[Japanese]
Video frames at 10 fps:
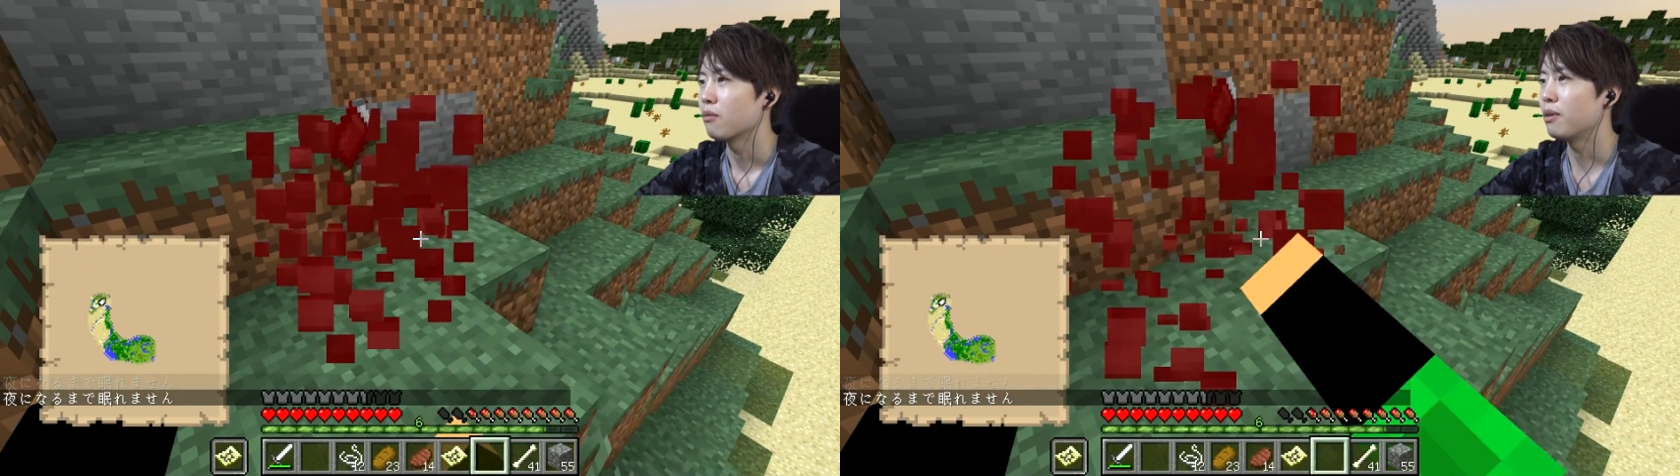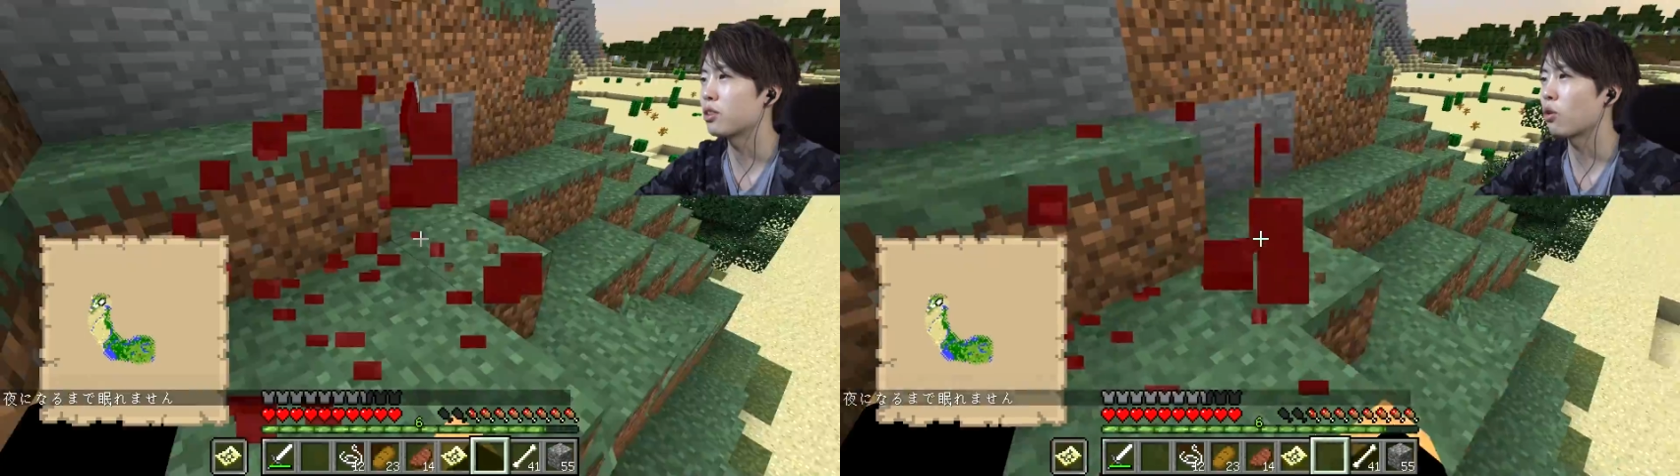
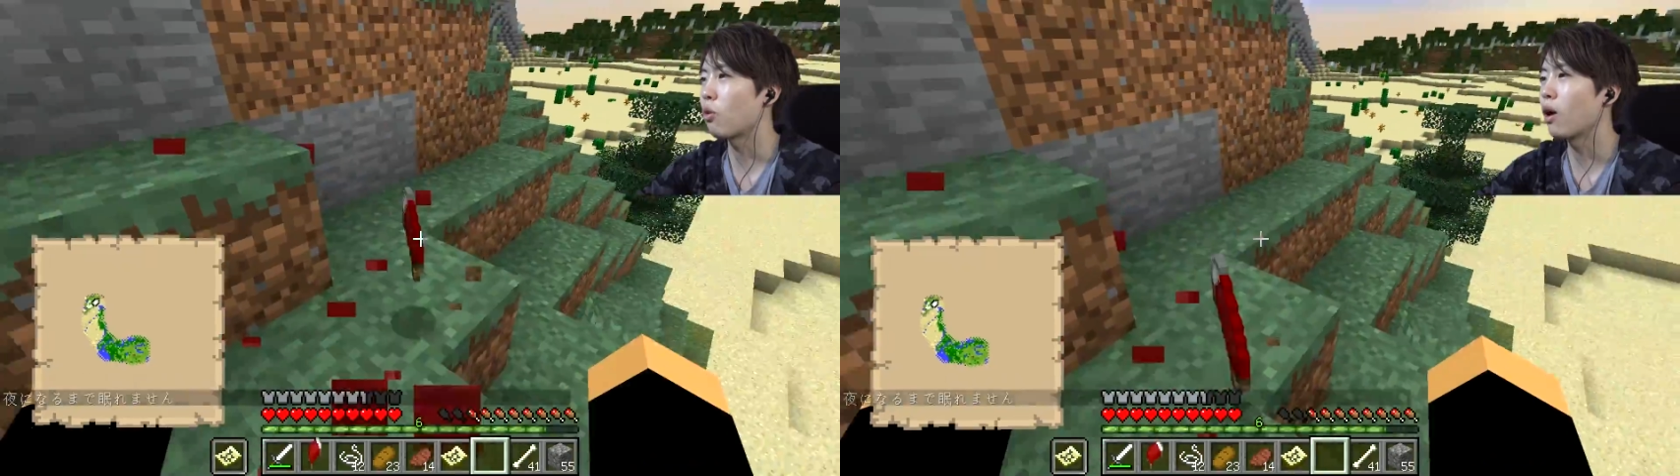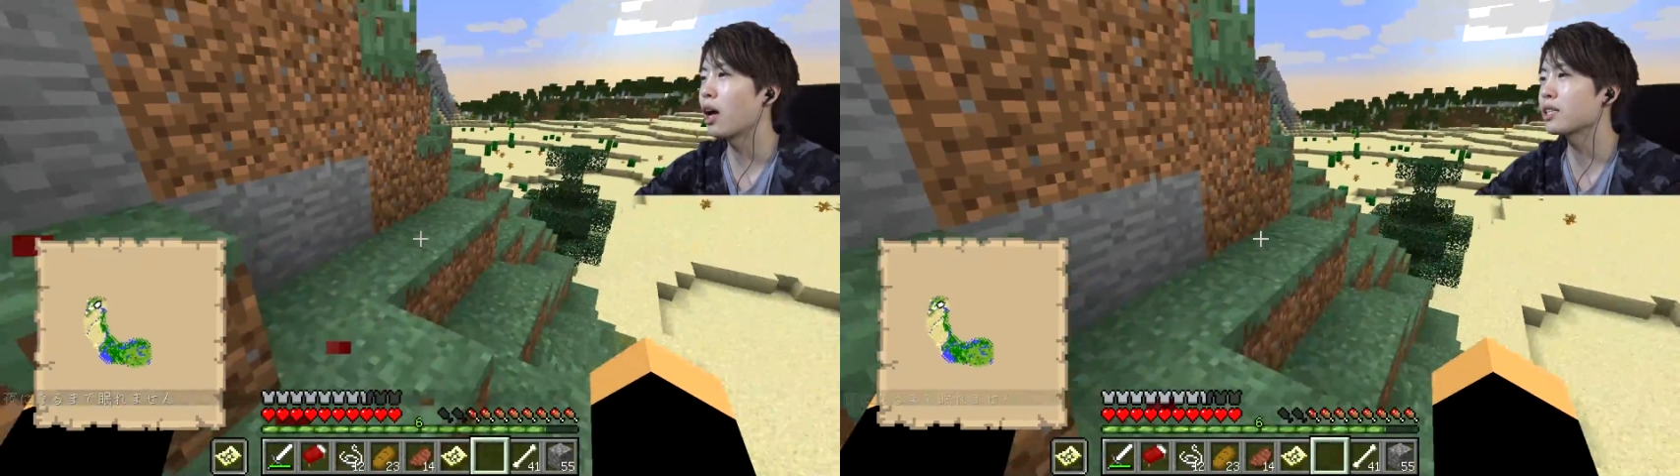ベッド
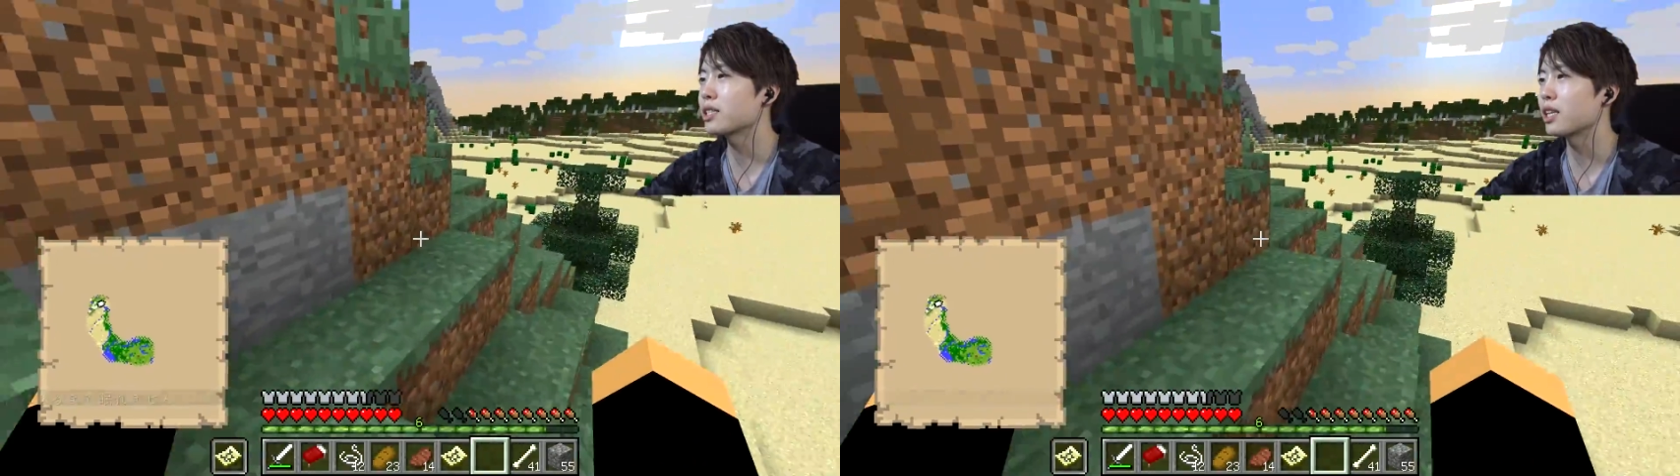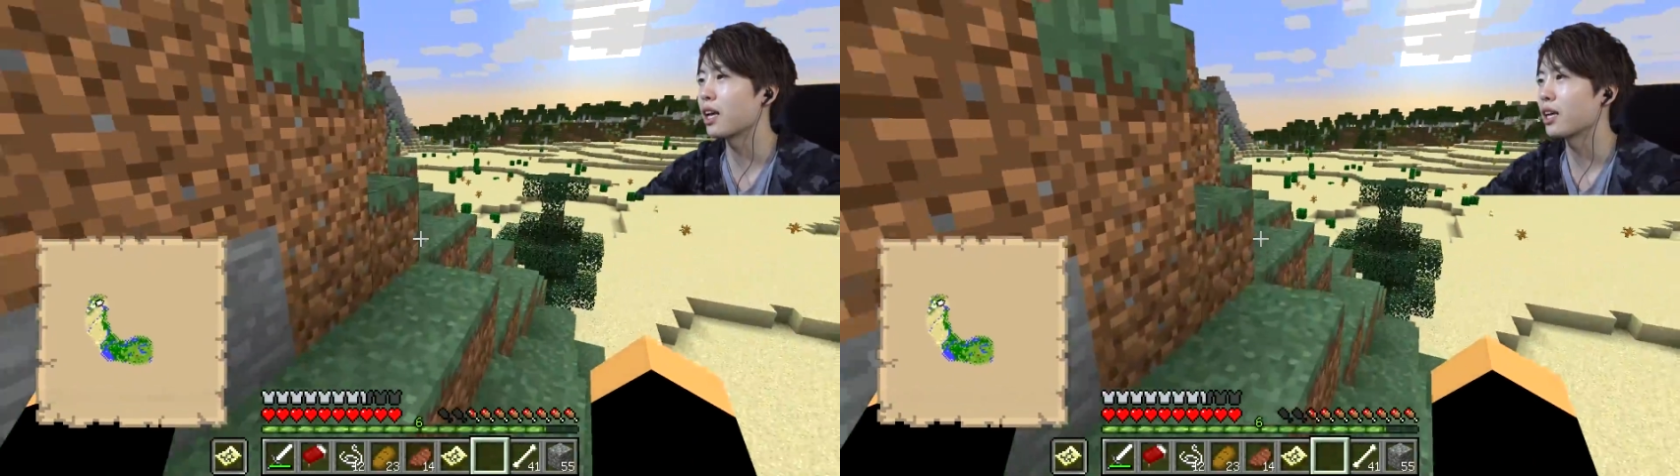壊
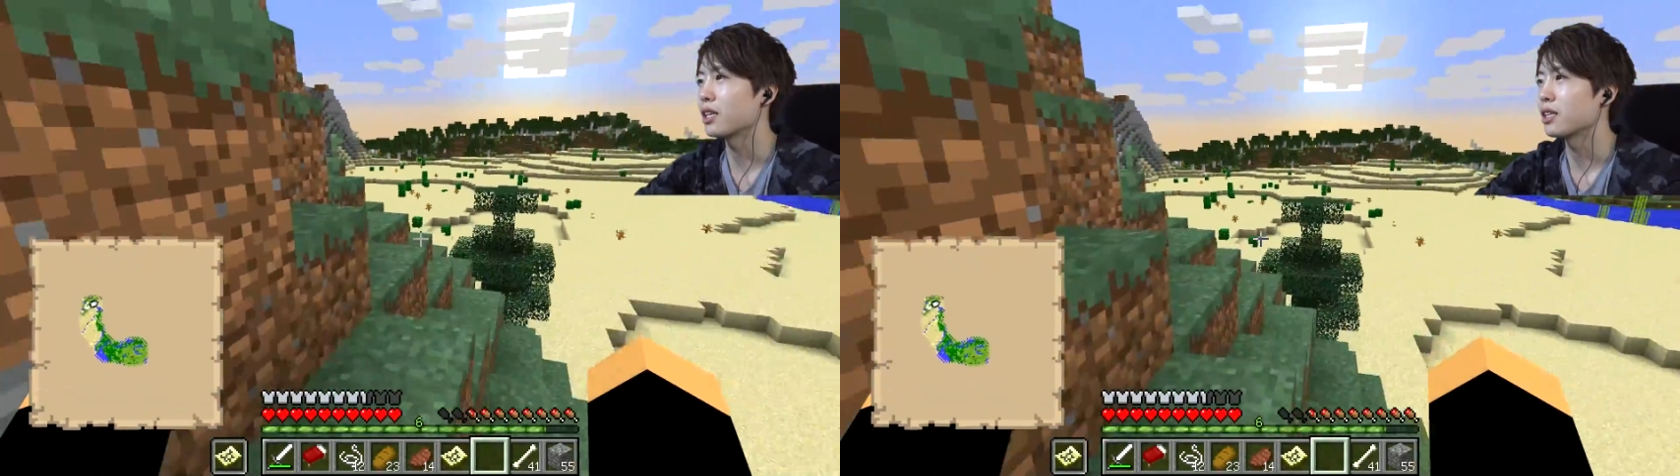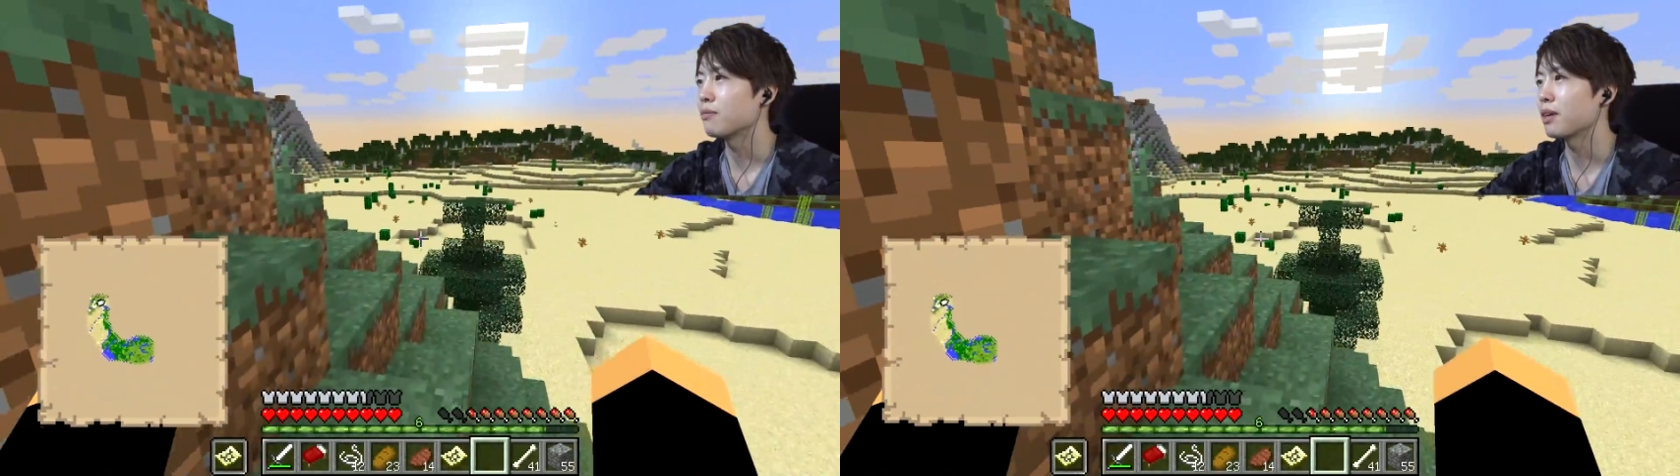して、
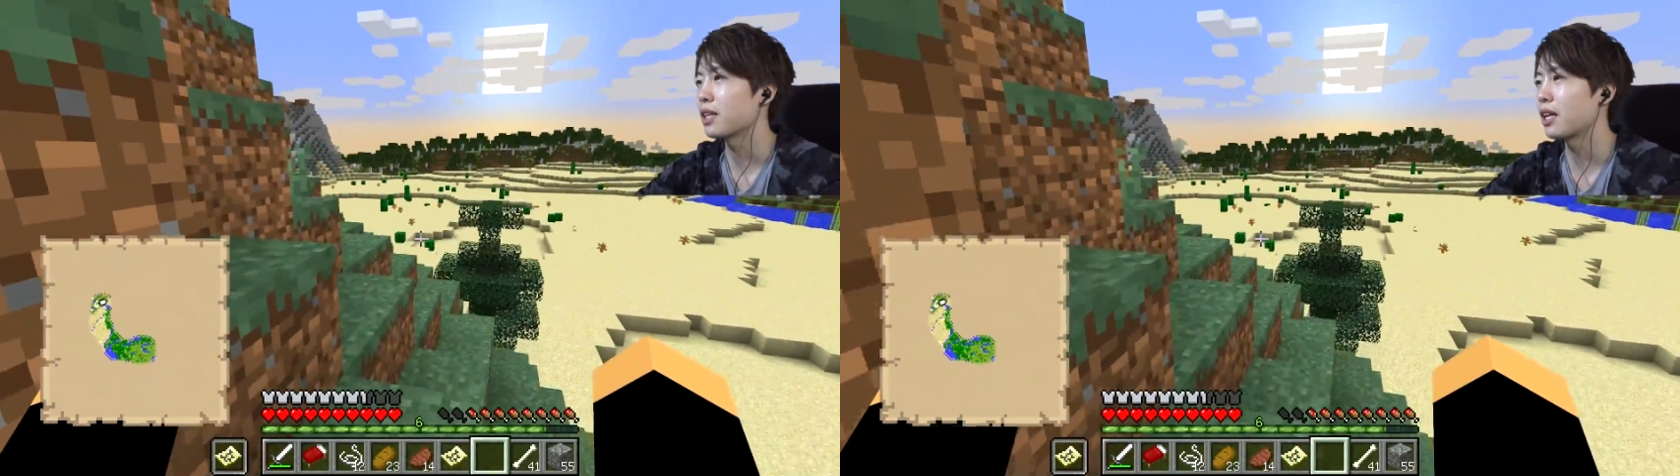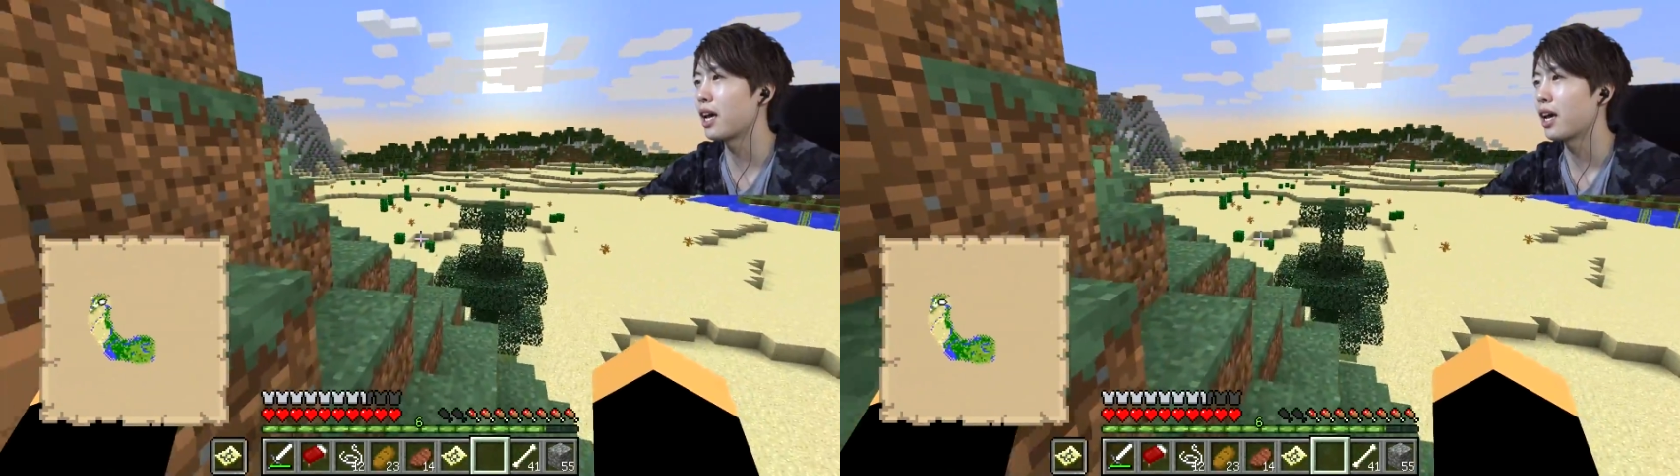ま
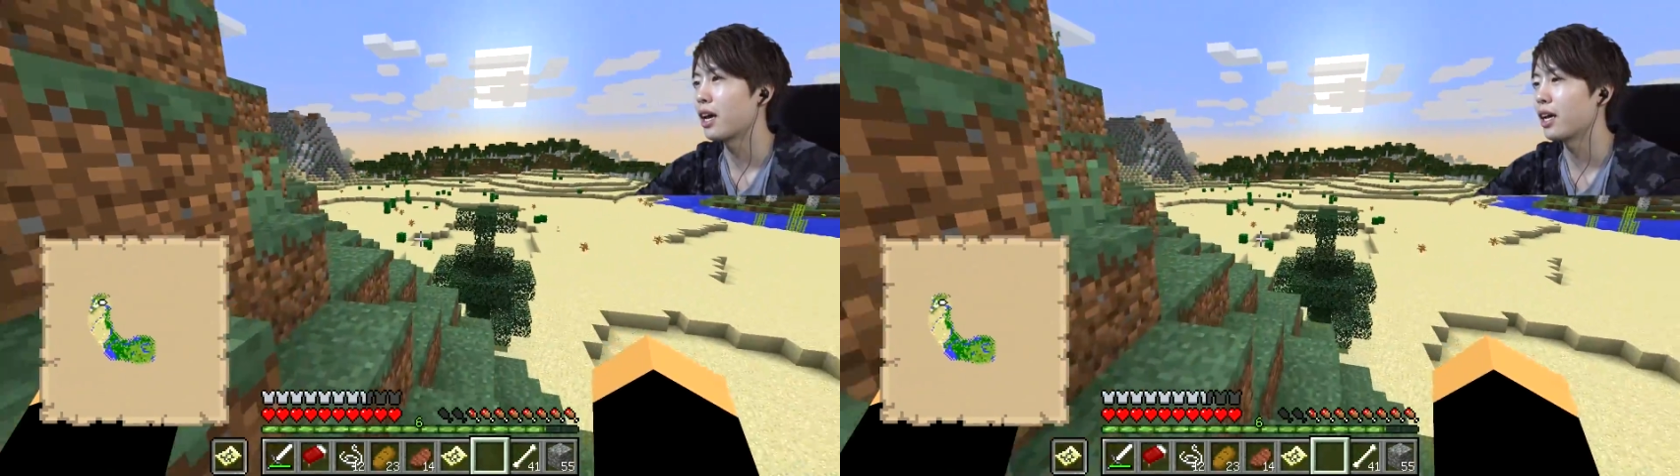たね、